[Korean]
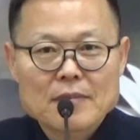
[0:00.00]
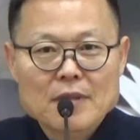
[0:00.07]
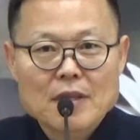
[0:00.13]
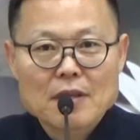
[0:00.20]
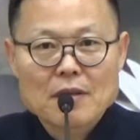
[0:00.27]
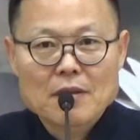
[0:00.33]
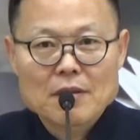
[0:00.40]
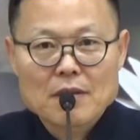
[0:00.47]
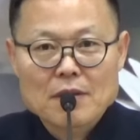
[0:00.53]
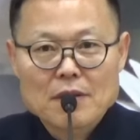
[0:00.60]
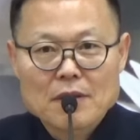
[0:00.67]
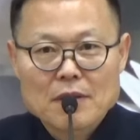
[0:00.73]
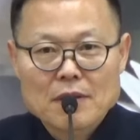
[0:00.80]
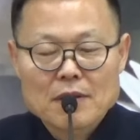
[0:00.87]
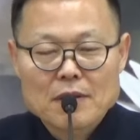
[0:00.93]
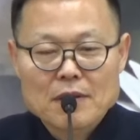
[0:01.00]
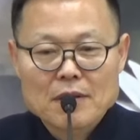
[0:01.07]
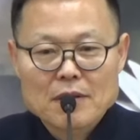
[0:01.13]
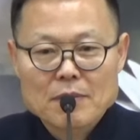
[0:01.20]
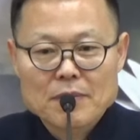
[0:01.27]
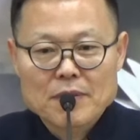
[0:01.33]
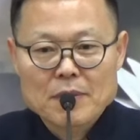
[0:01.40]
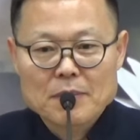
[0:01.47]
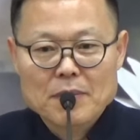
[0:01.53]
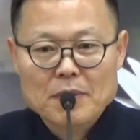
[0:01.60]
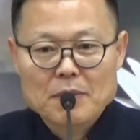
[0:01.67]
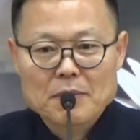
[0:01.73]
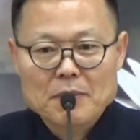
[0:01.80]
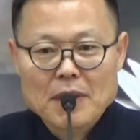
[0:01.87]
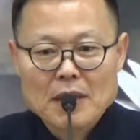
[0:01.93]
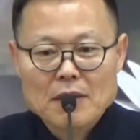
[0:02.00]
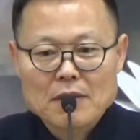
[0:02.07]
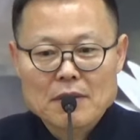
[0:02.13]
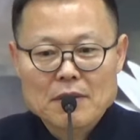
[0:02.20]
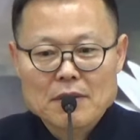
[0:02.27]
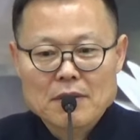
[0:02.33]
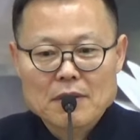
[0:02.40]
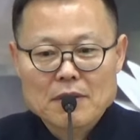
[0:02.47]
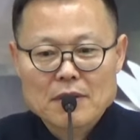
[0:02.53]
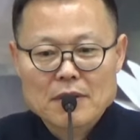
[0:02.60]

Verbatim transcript: 예, 이, 이 불이법은 말로